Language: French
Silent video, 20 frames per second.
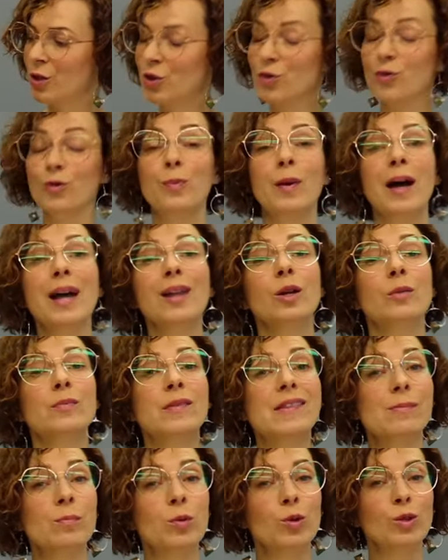Je vous parle
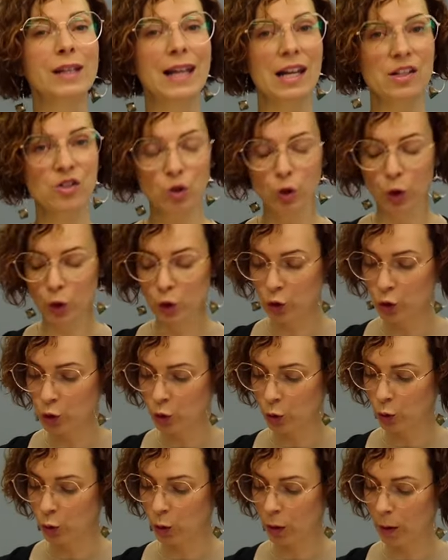un petit peu de la
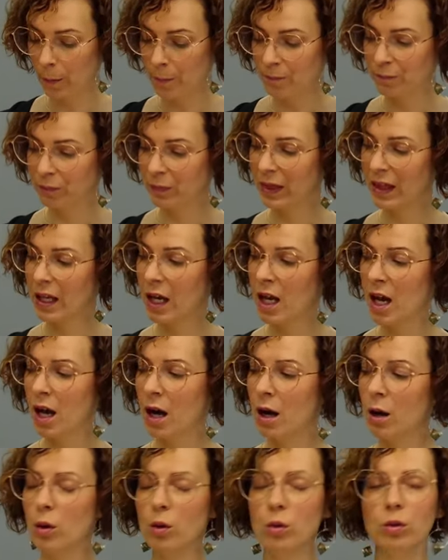structure.
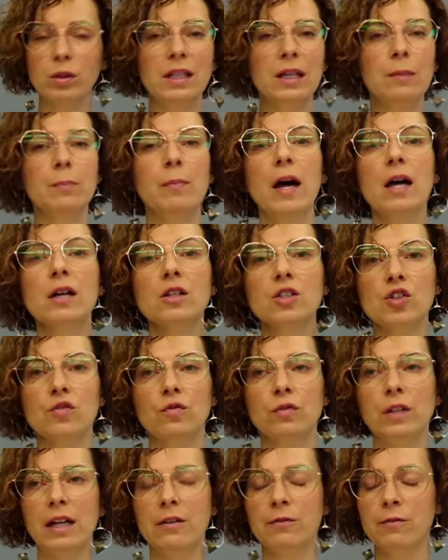Au départ,
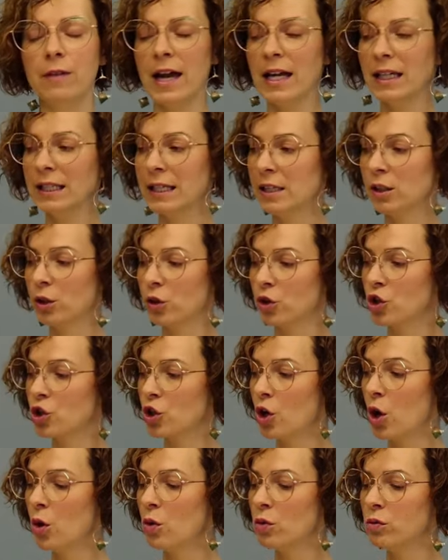je voulais faire quelque
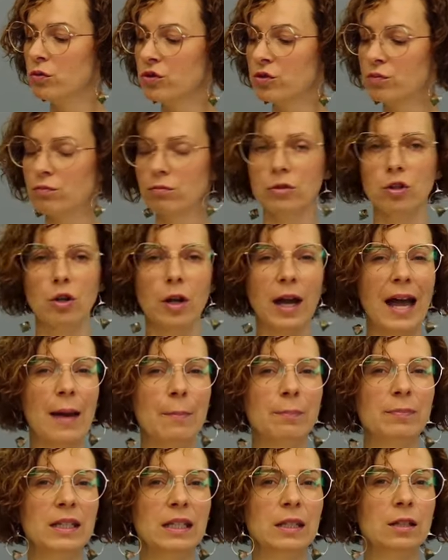chose de
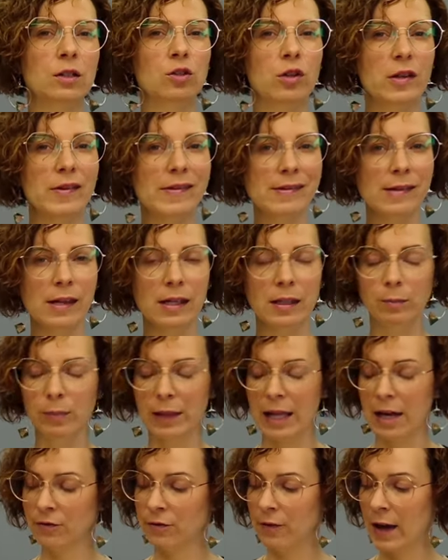rapide, de
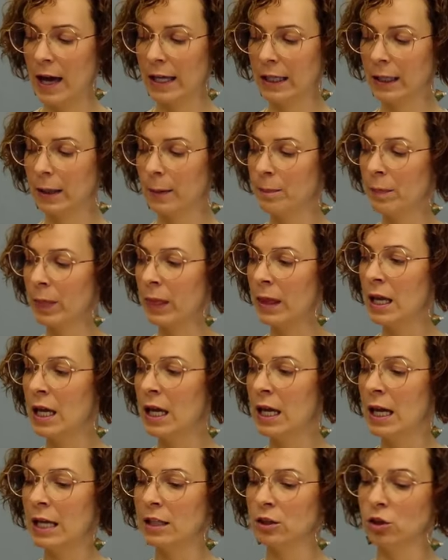simple à faire.
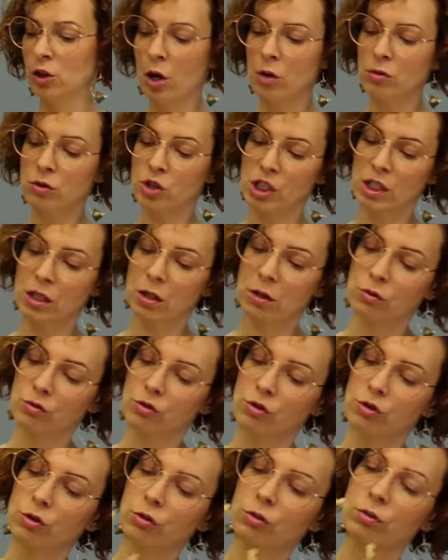Donc, j'ai
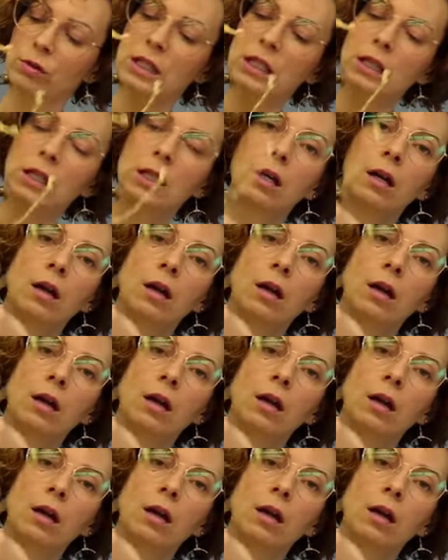construit